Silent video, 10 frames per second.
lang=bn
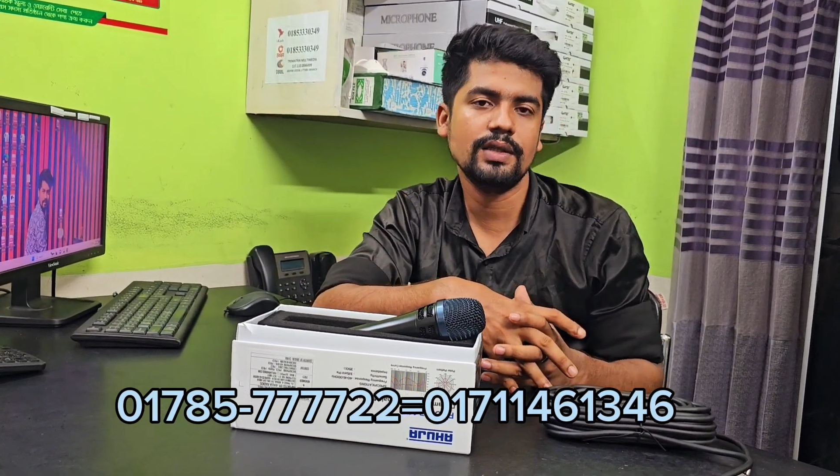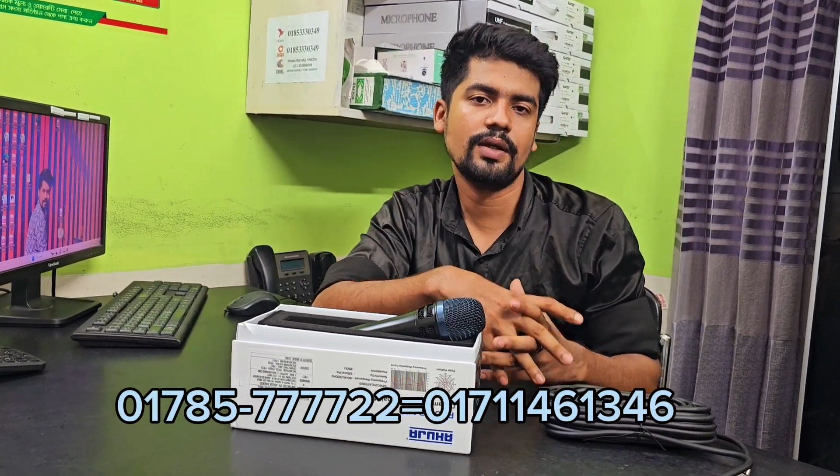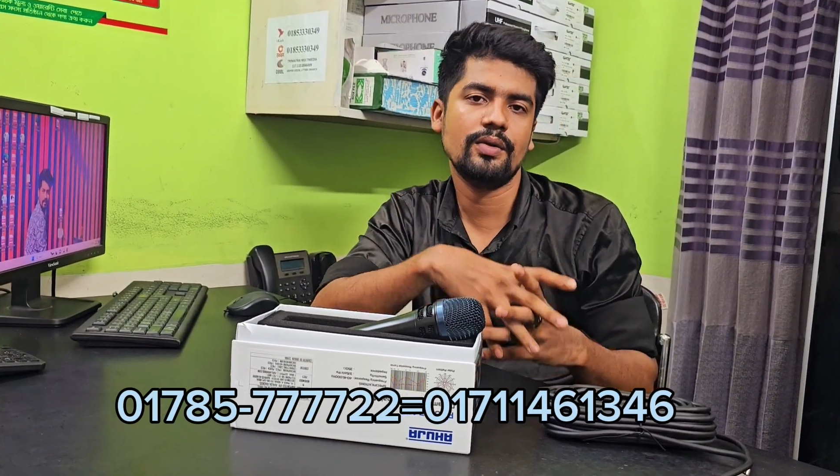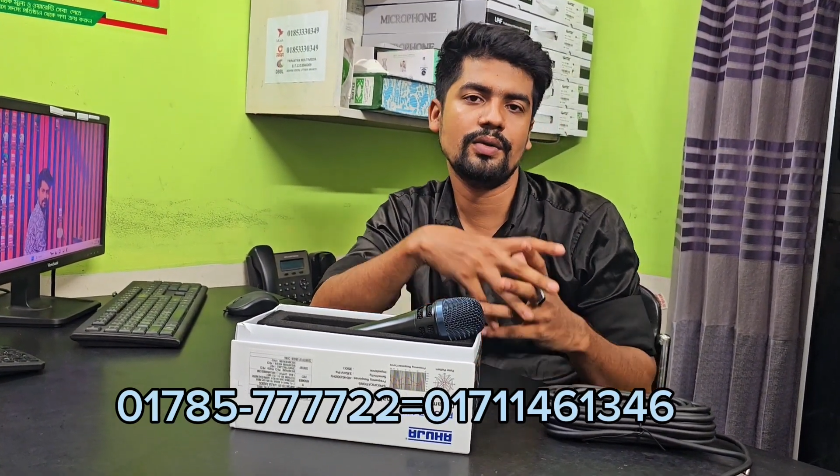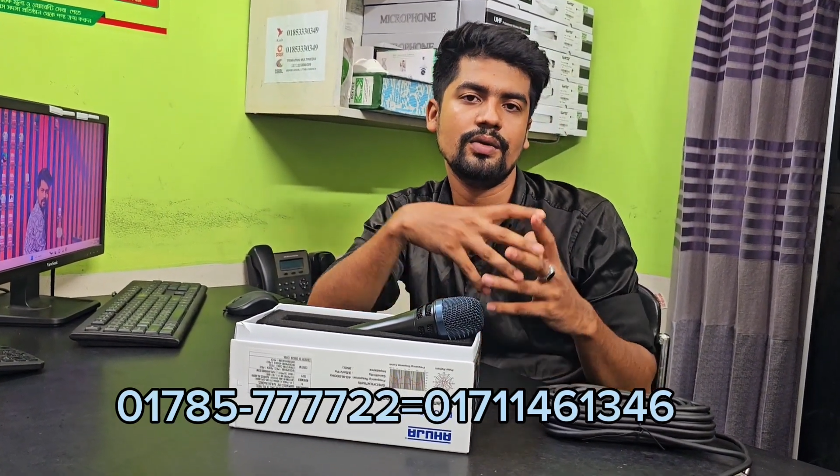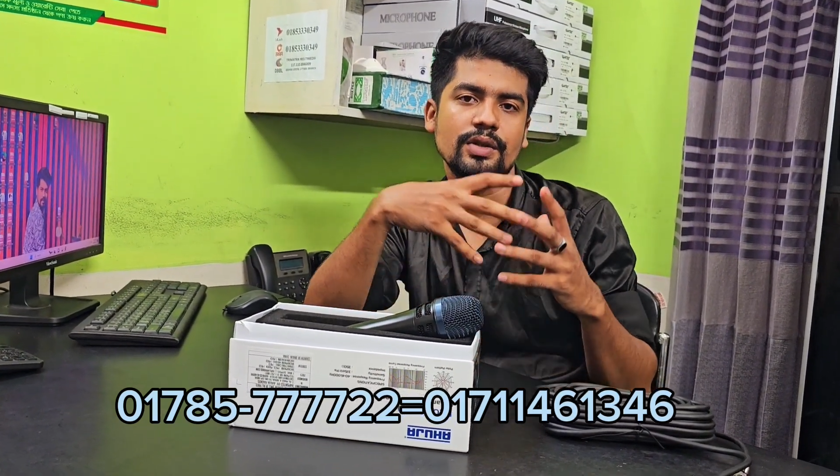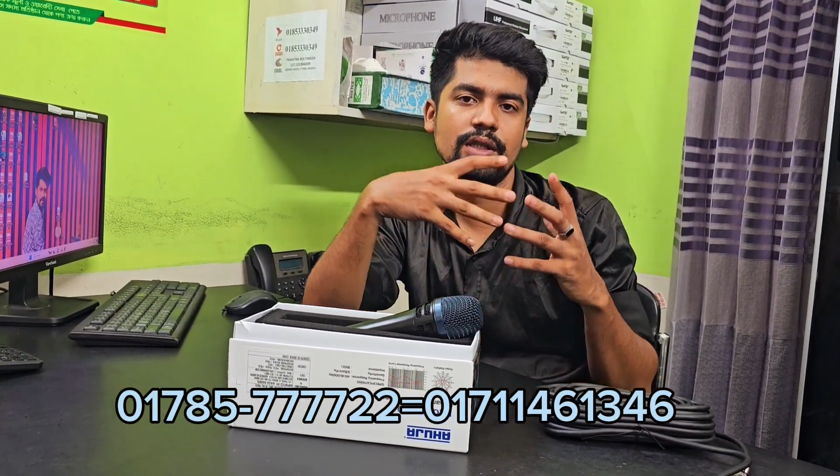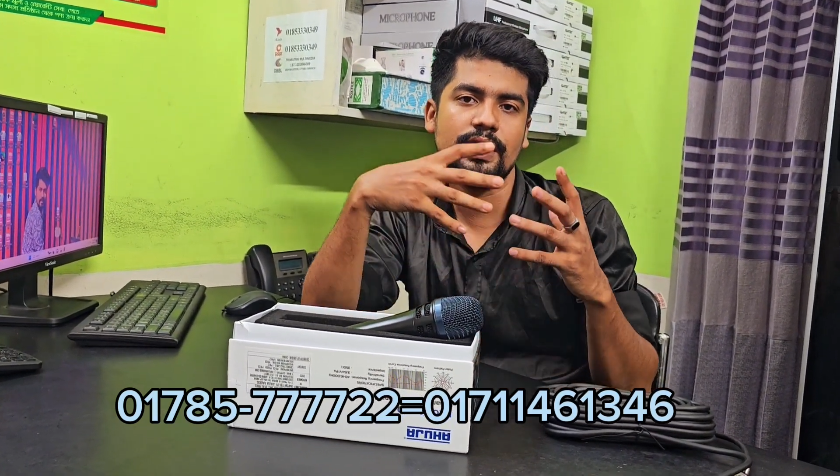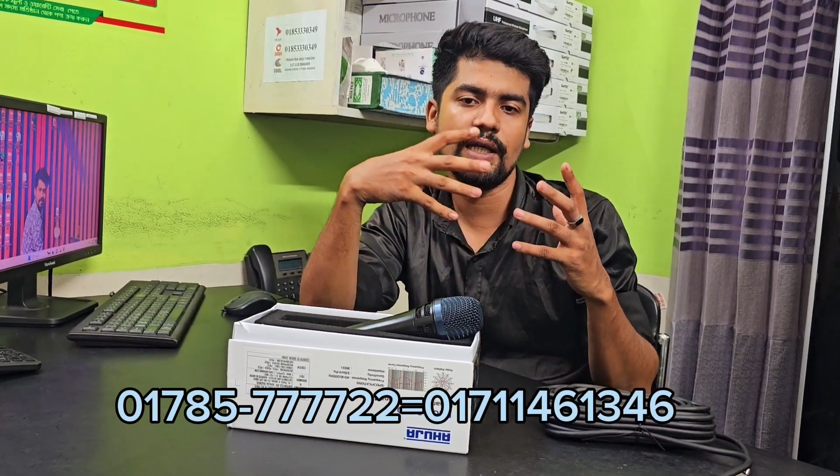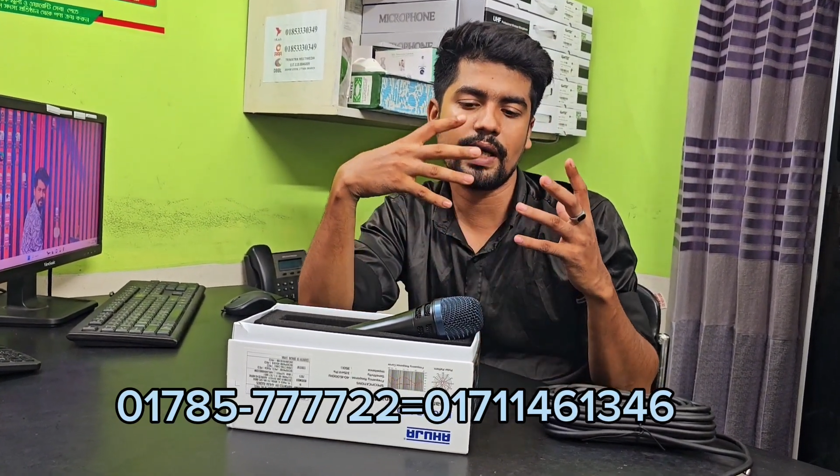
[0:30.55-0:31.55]
যেন
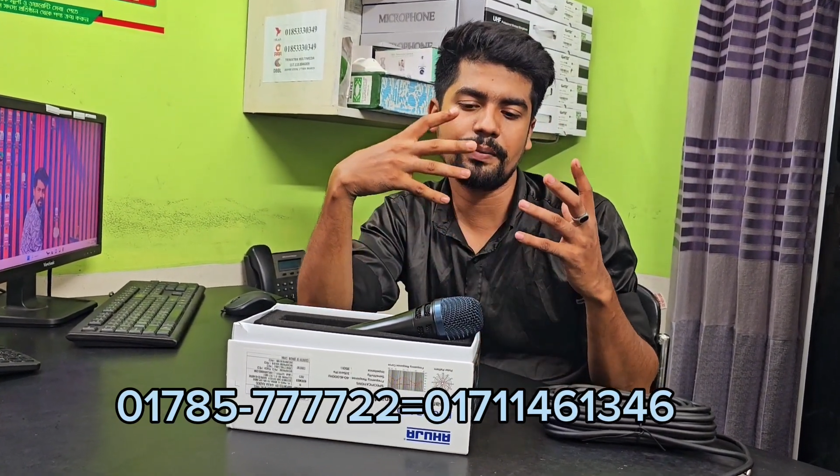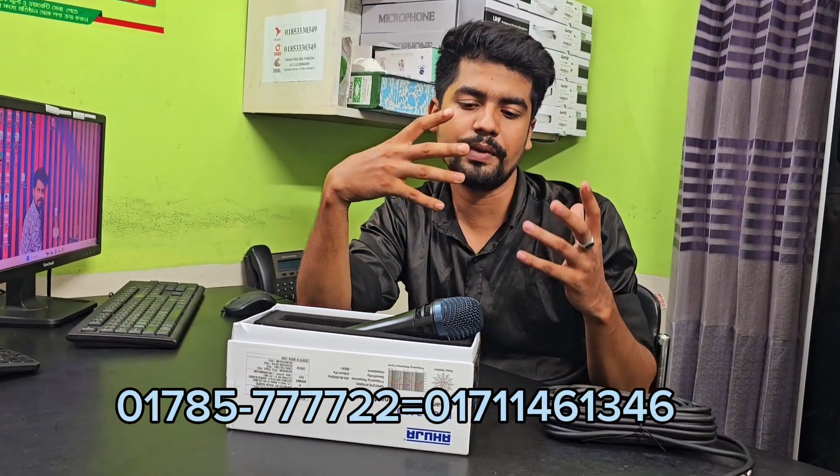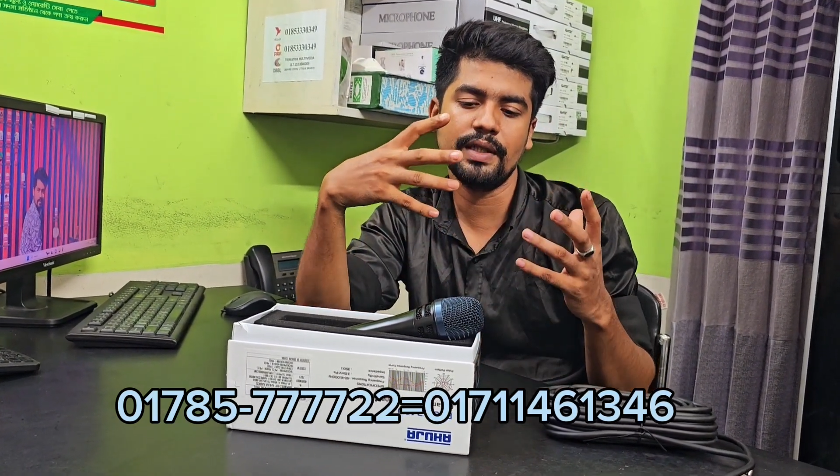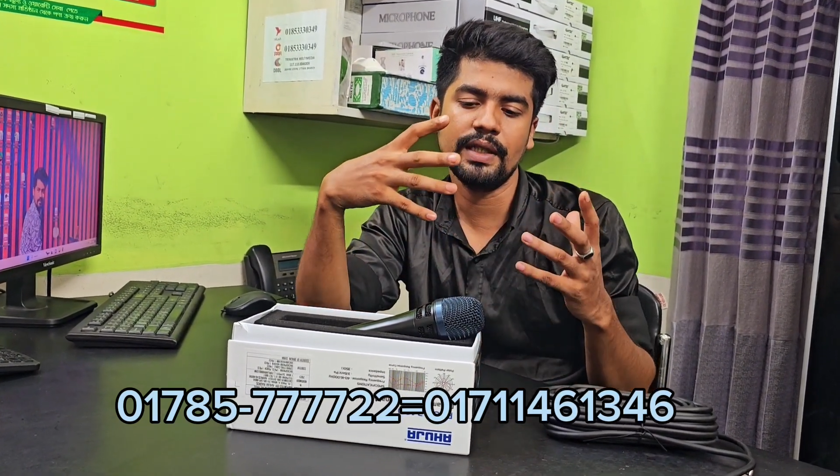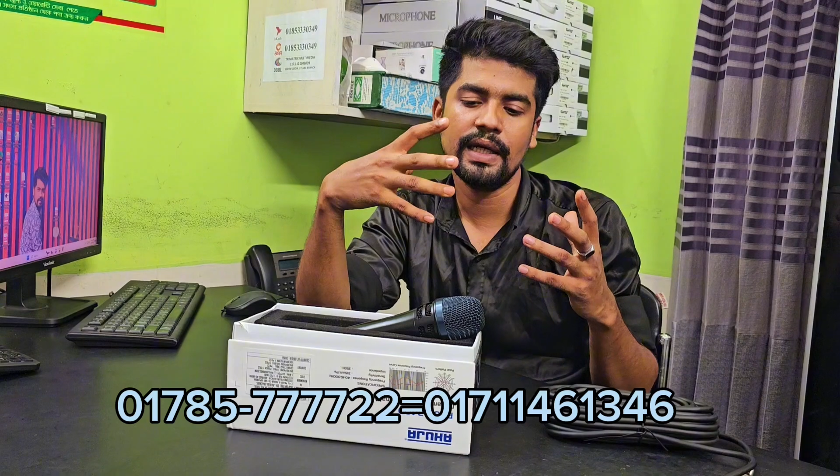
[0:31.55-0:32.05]
হচ্ছে আপনি